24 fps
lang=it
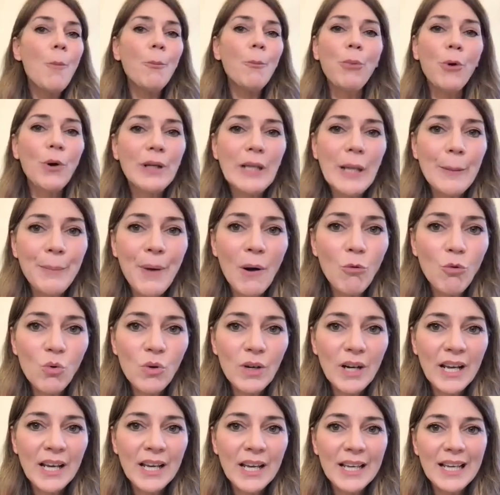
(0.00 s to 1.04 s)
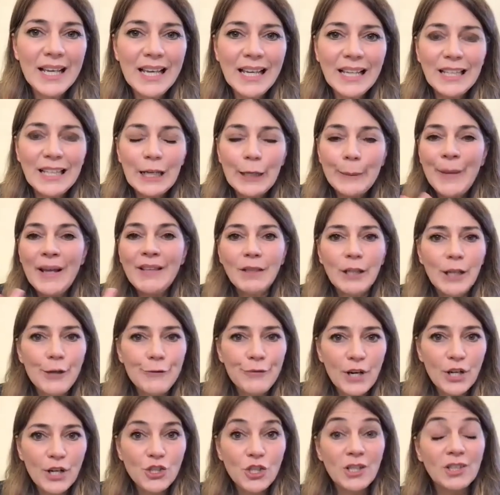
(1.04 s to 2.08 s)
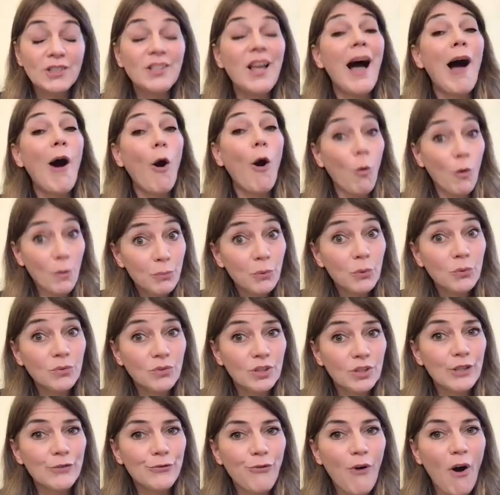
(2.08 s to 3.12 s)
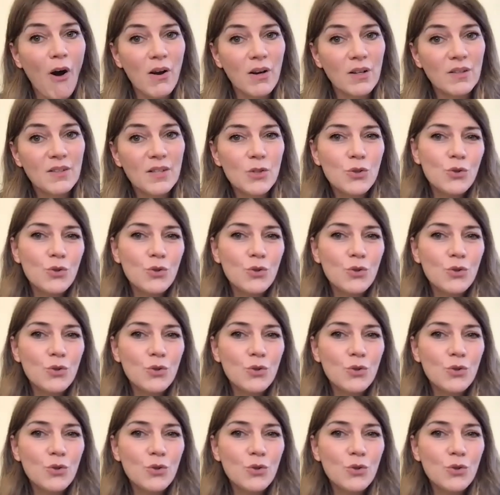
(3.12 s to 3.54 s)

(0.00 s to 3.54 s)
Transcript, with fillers: poi le paure e chiaramente le fragilità o i punti di forza